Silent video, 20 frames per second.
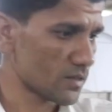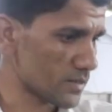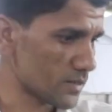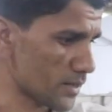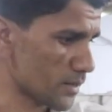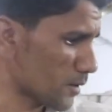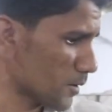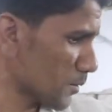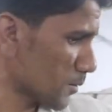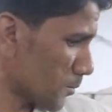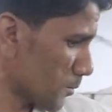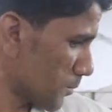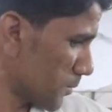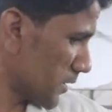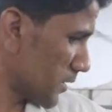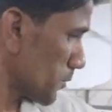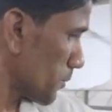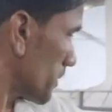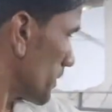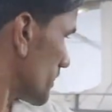नहीं भाई
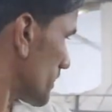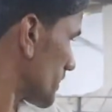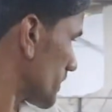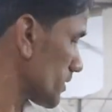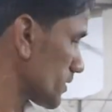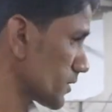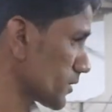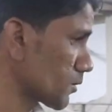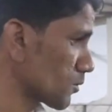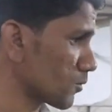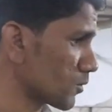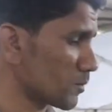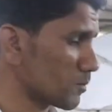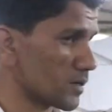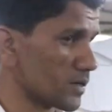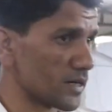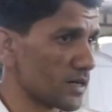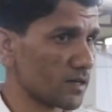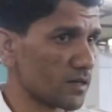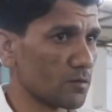पे, पेंटर थे वही
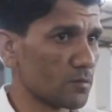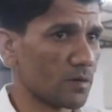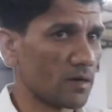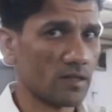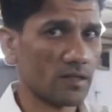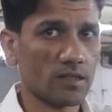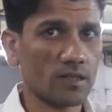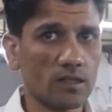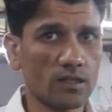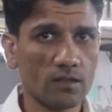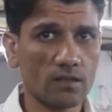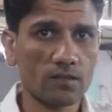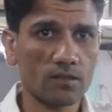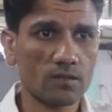बना के मारे कलर